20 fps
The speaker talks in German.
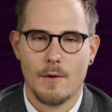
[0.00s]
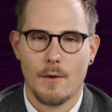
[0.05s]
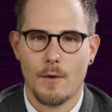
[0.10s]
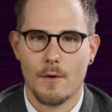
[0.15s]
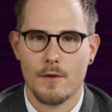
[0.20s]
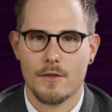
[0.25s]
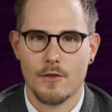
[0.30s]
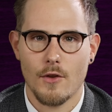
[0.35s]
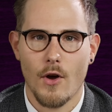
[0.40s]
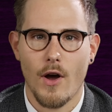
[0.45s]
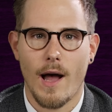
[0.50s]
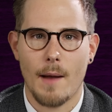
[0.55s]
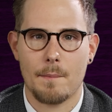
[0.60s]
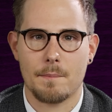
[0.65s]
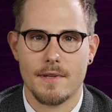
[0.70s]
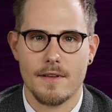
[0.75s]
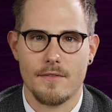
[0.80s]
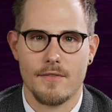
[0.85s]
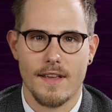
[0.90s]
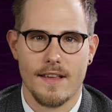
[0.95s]
und noch
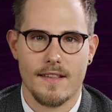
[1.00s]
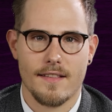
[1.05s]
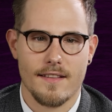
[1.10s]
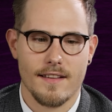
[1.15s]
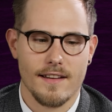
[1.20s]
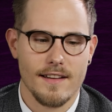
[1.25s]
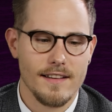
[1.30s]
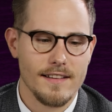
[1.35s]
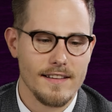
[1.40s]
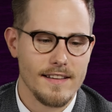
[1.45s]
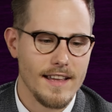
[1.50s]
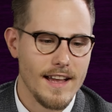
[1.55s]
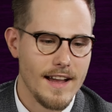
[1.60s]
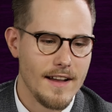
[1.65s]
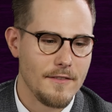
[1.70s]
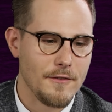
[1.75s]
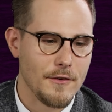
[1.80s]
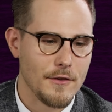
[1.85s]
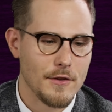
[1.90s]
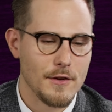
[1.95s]
abgewichster.
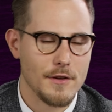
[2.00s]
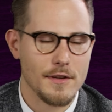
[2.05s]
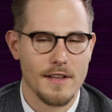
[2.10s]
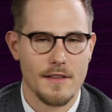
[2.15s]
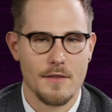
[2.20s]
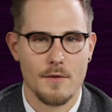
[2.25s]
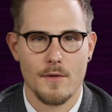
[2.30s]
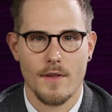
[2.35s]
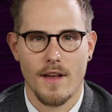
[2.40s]
Ja, was soll ich dazu